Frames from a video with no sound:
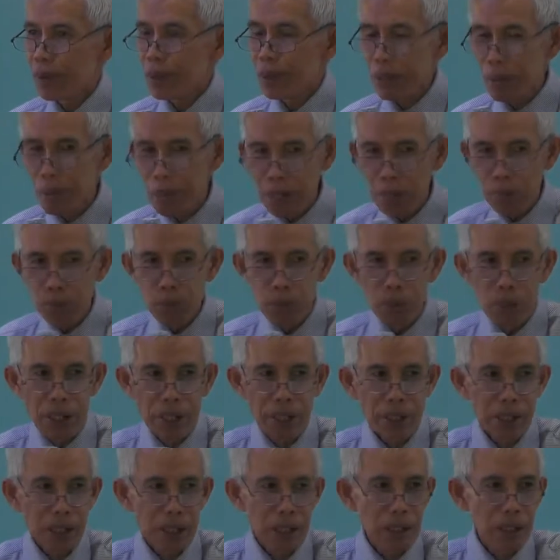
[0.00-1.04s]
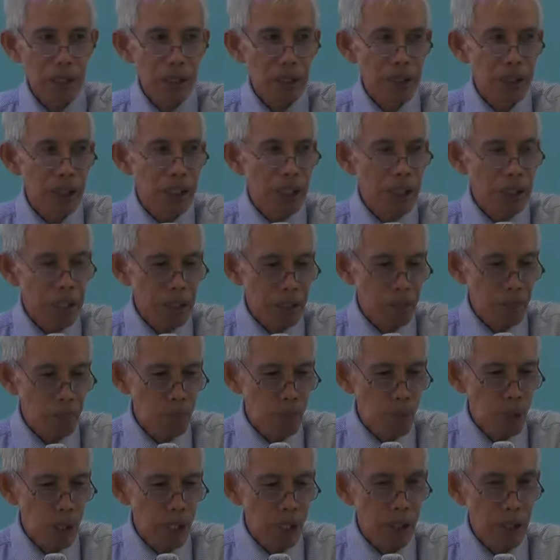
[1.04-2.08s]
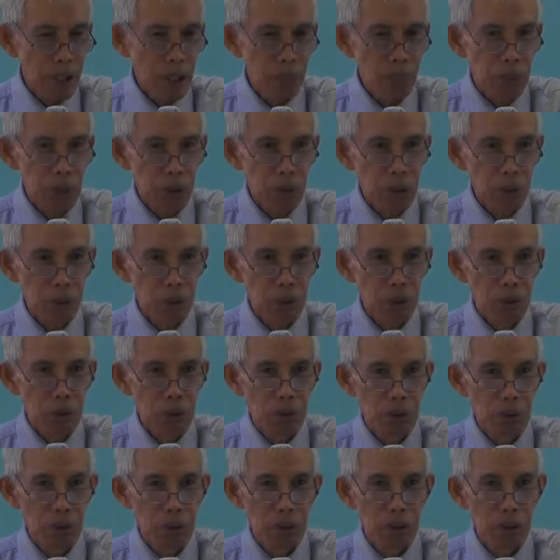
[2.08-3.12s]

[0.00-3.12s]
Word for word: sa mga buhay nila na naging buhay na patutuo.